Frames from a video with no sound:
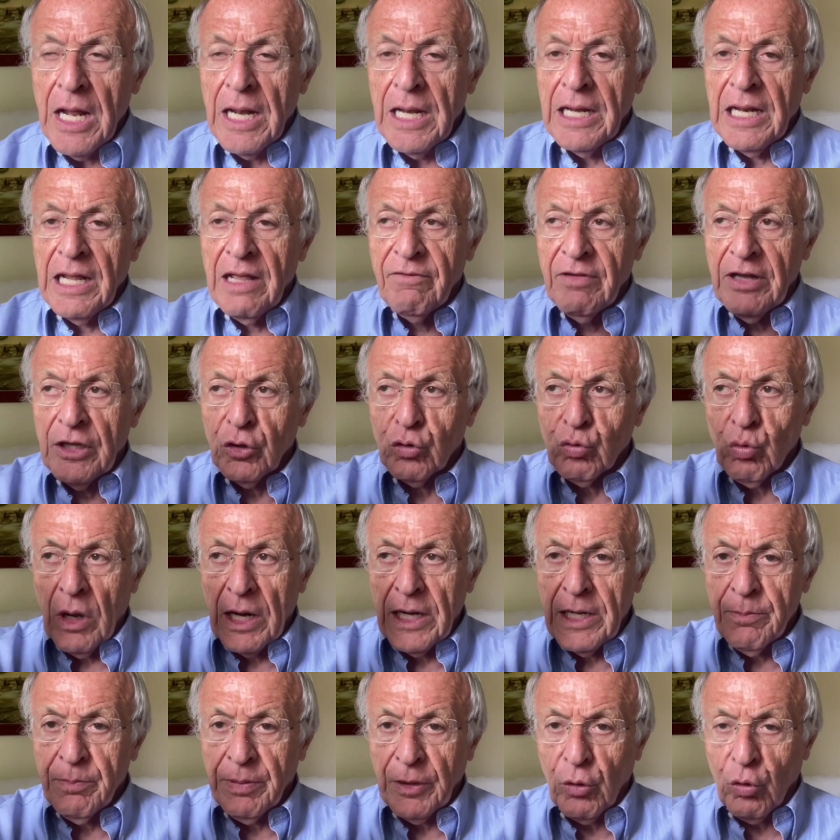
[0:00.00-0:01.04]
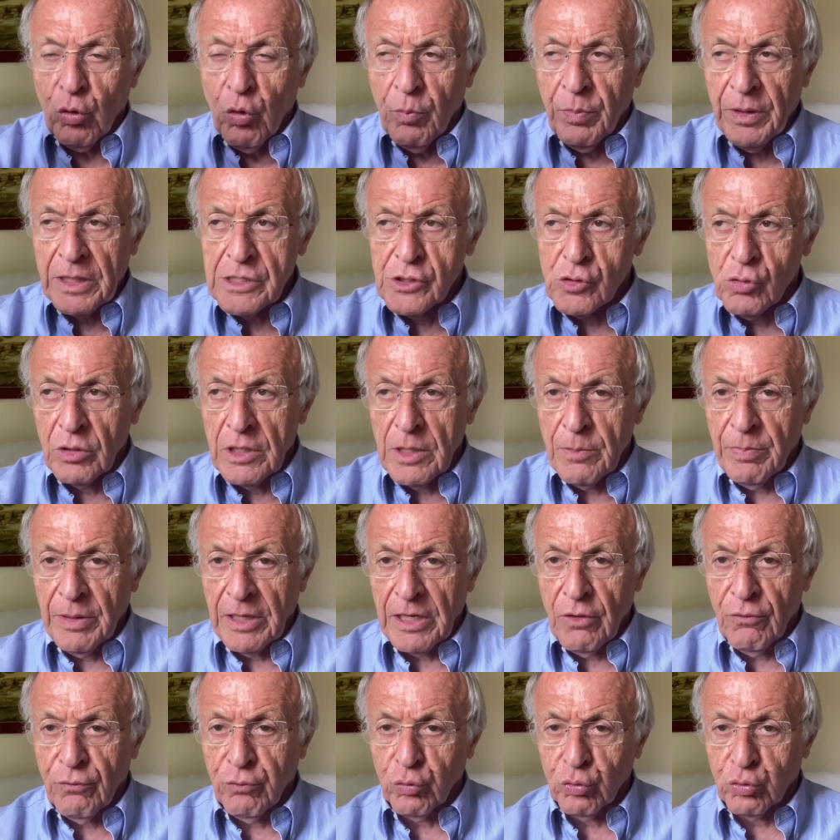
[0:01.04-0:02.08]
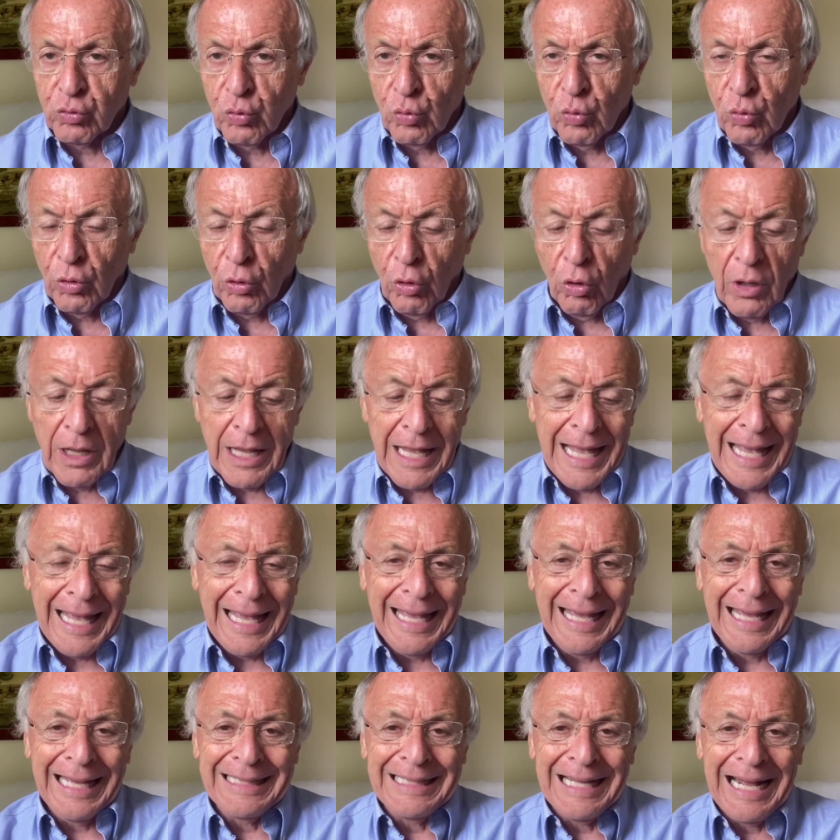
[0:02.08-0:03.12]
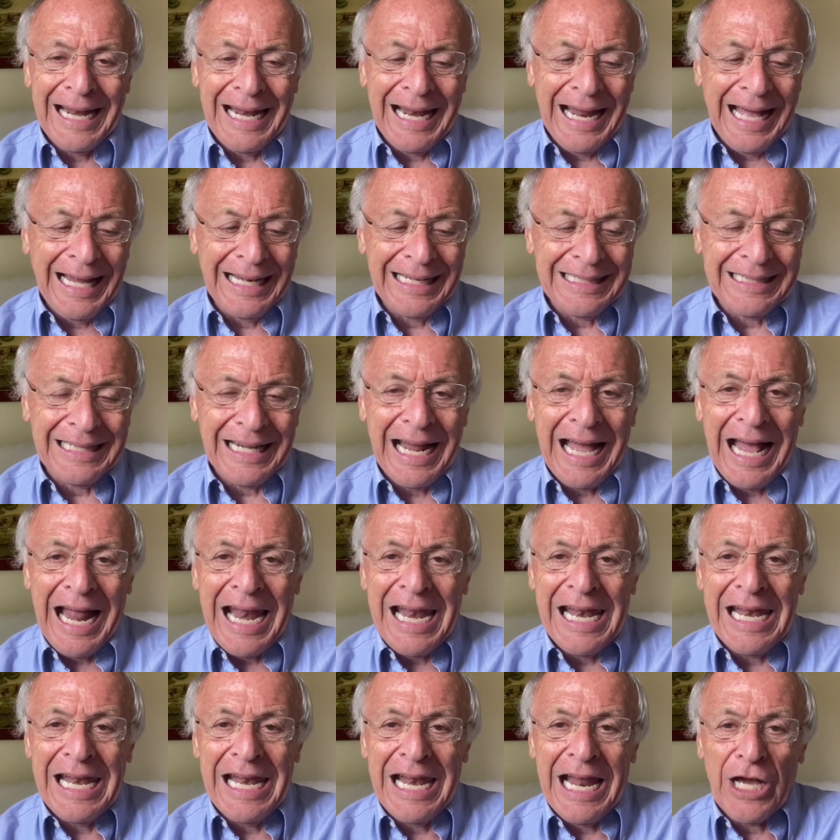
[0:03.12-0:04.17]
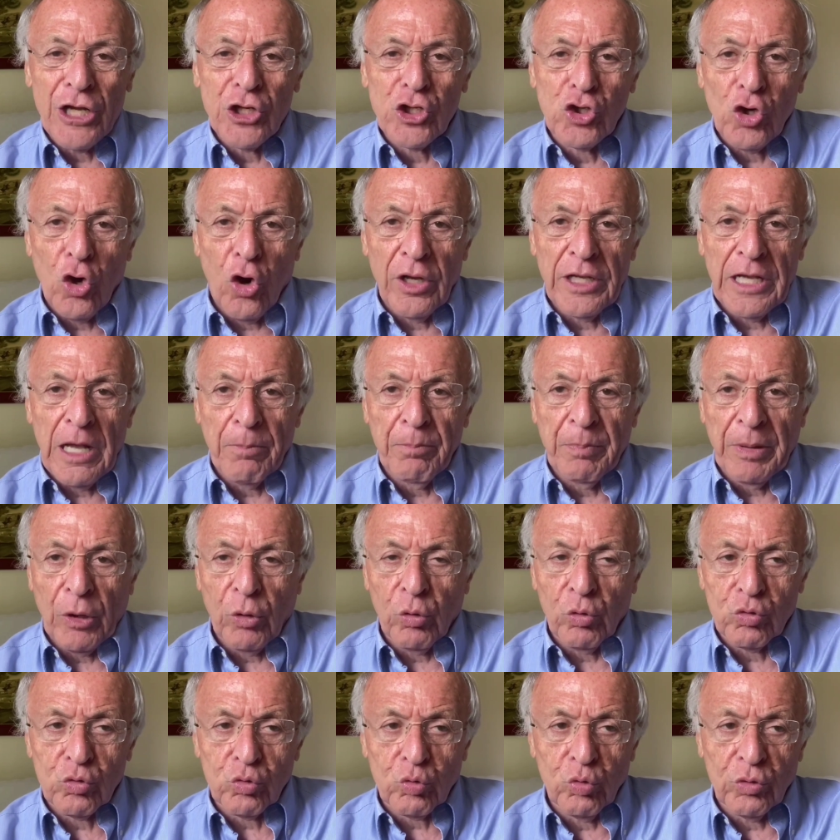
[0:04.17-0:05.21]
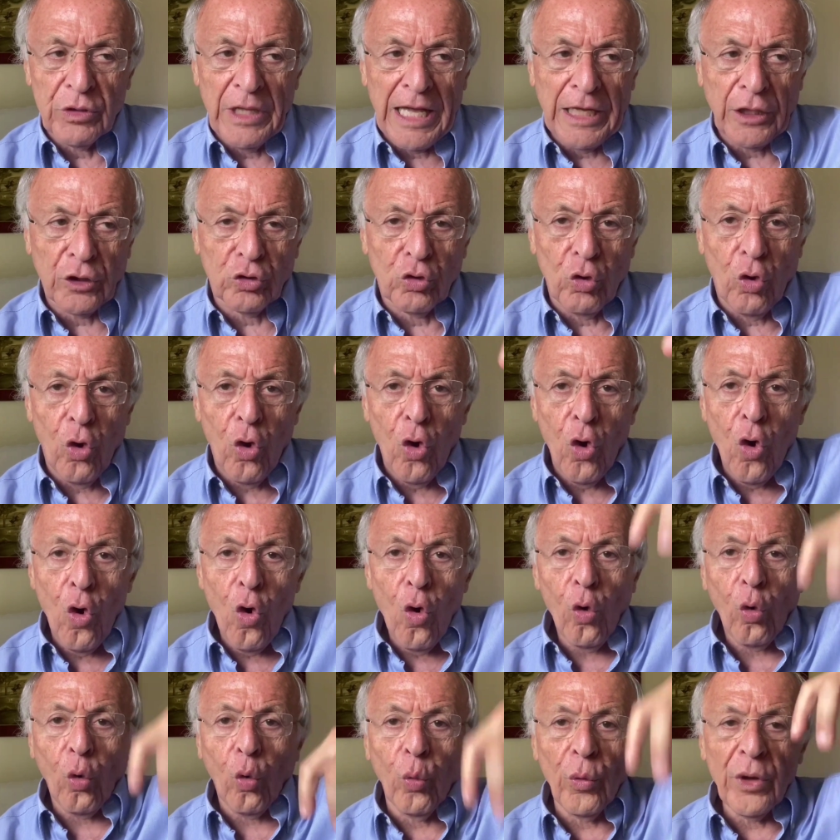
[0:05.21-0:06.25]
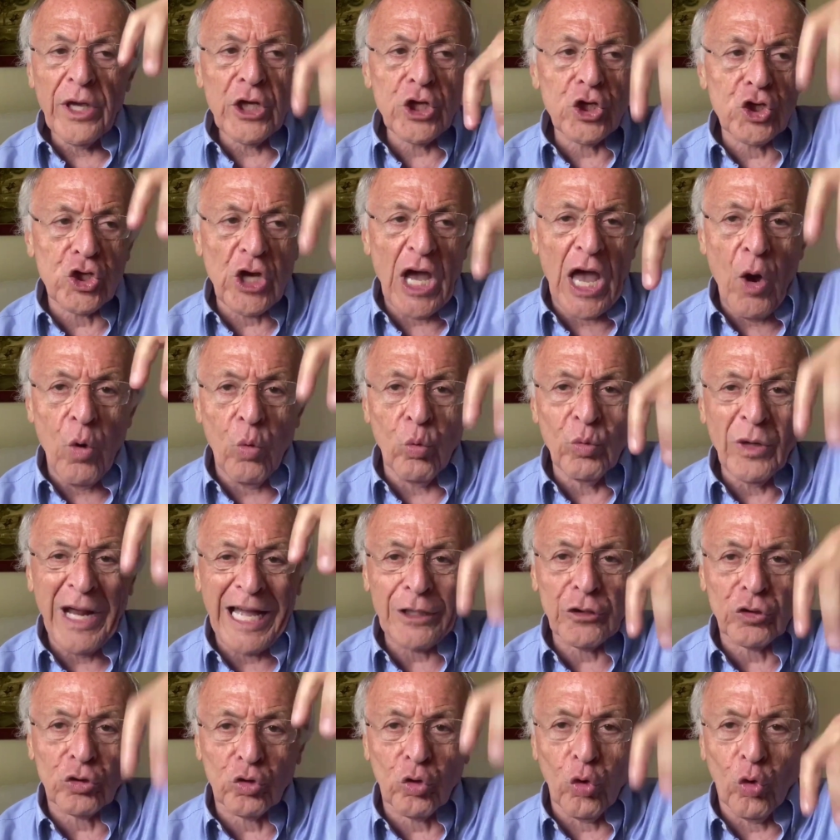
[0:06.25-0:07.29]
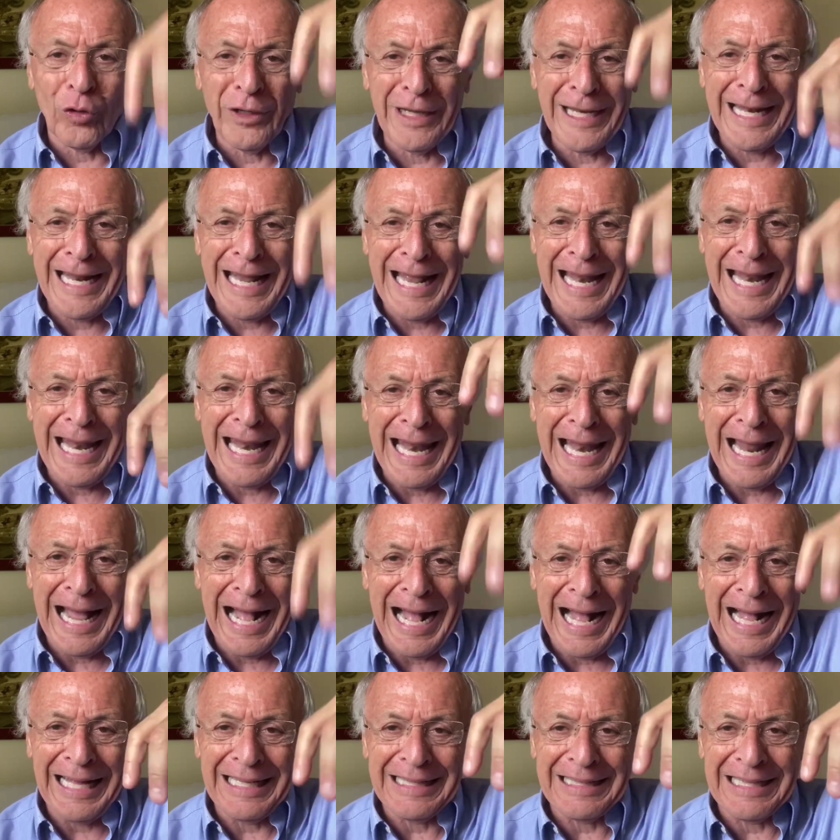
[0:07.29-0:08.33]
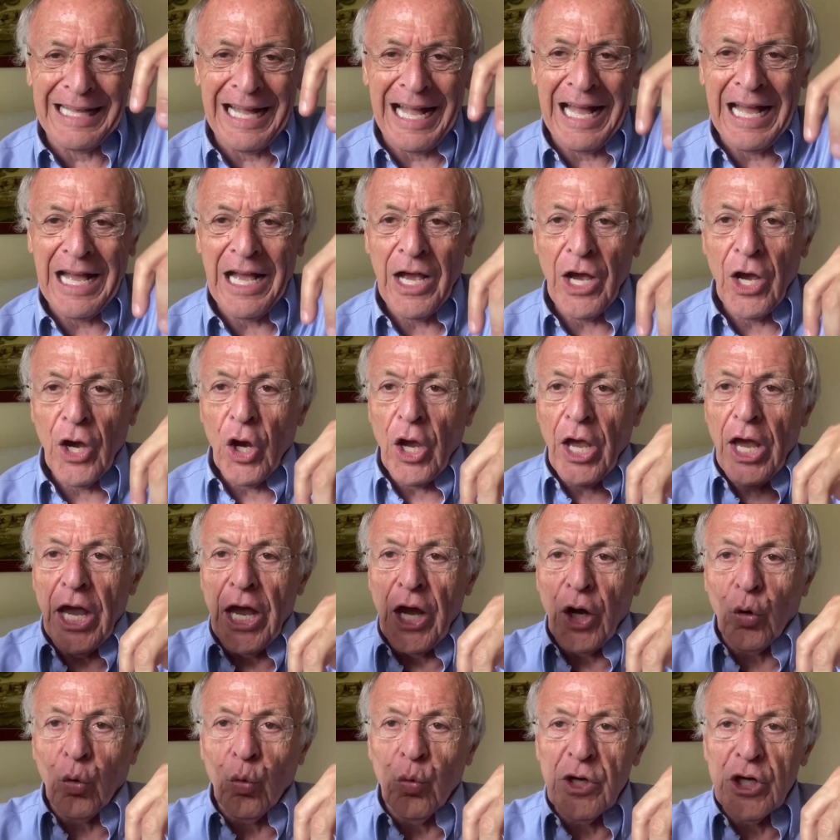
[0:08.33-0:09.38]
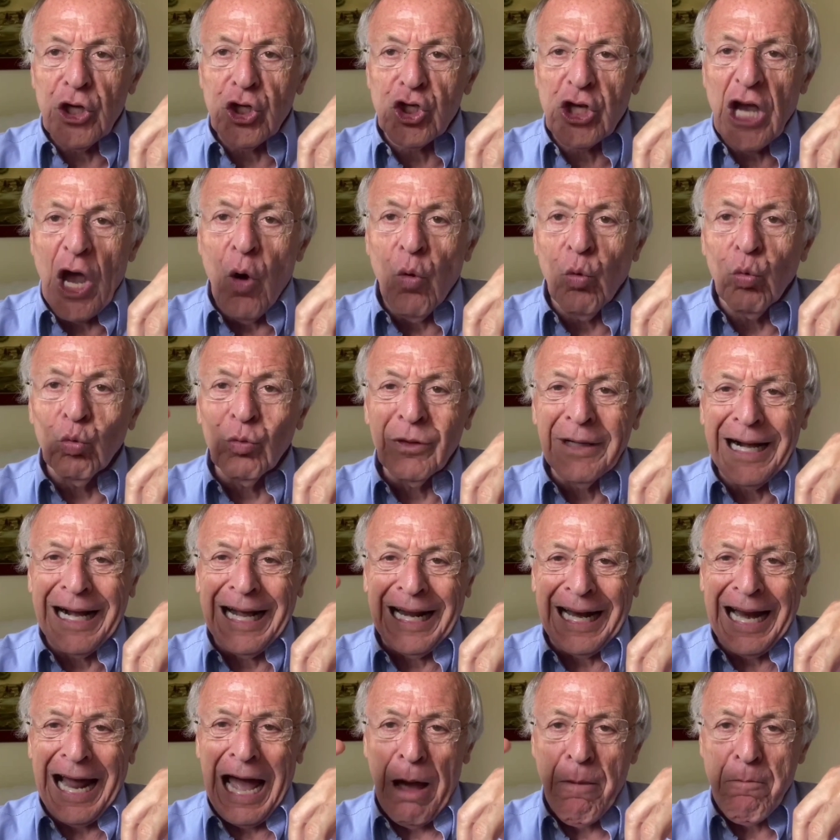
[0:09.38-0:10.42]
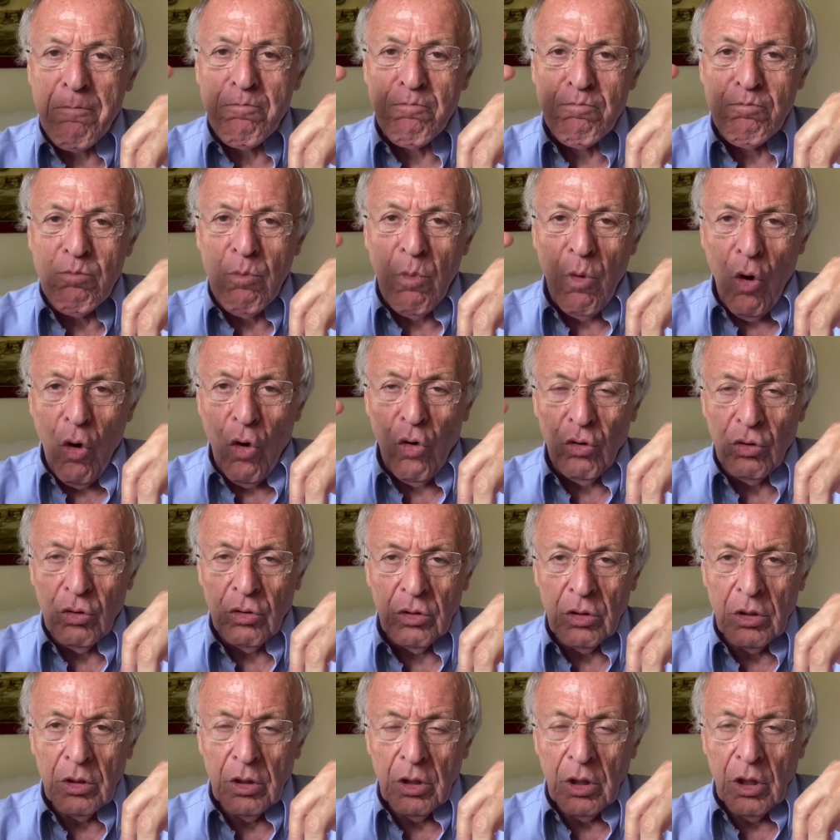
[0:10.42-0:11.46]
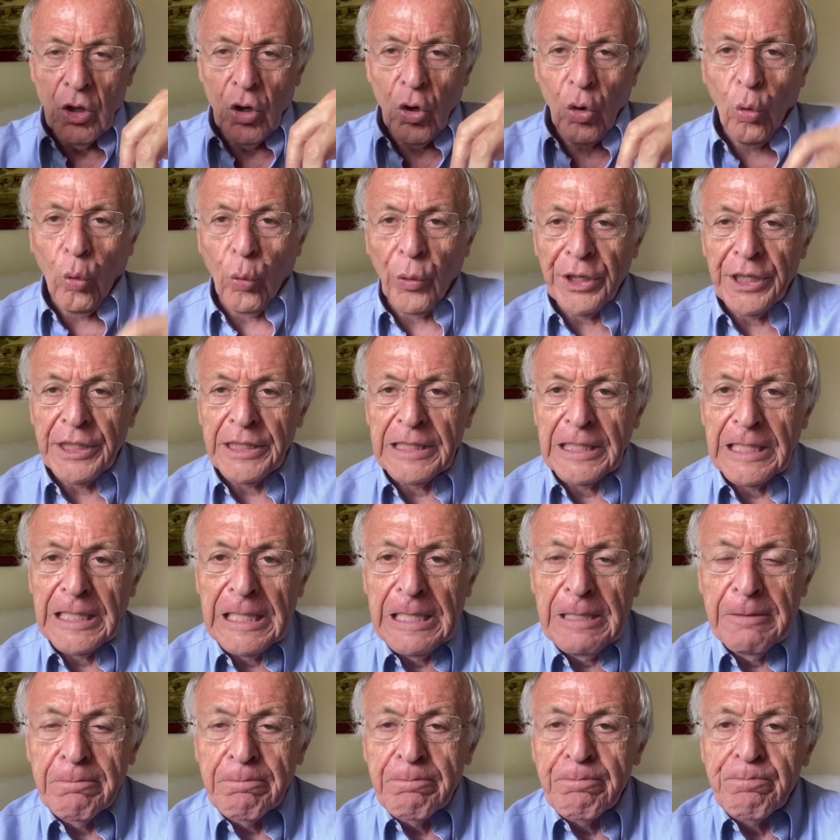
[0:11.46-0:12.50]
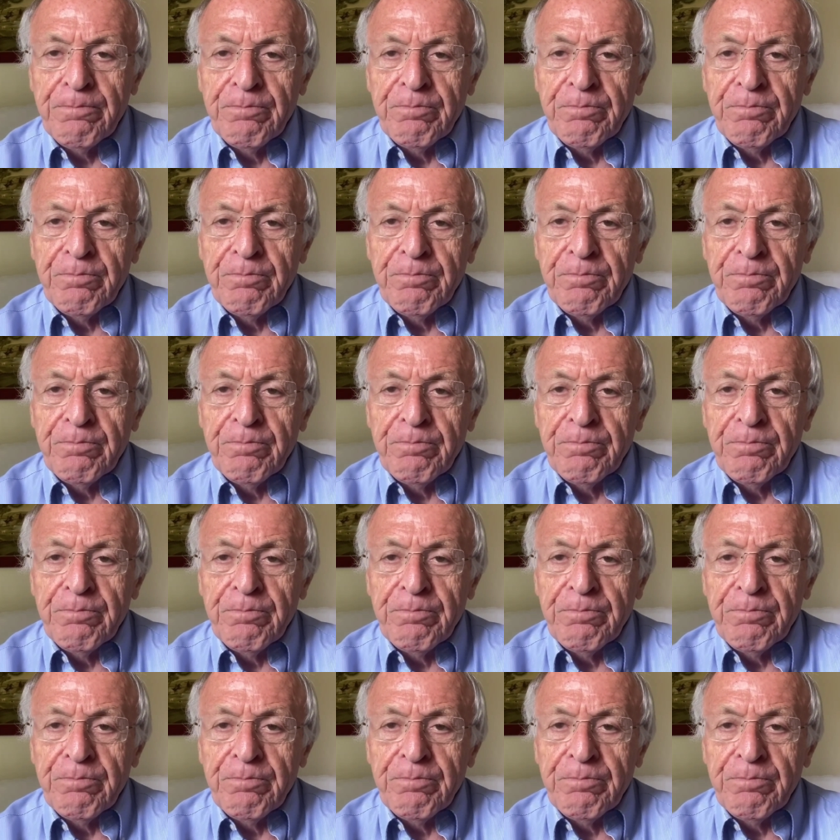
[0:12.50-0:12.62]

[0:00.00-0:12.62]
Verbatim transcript: le eventuali preoccupazioni per il futuro e dall'altra la gioia per lo scudetto, qui c'è una tonnellata e qui c'è un grammo quindi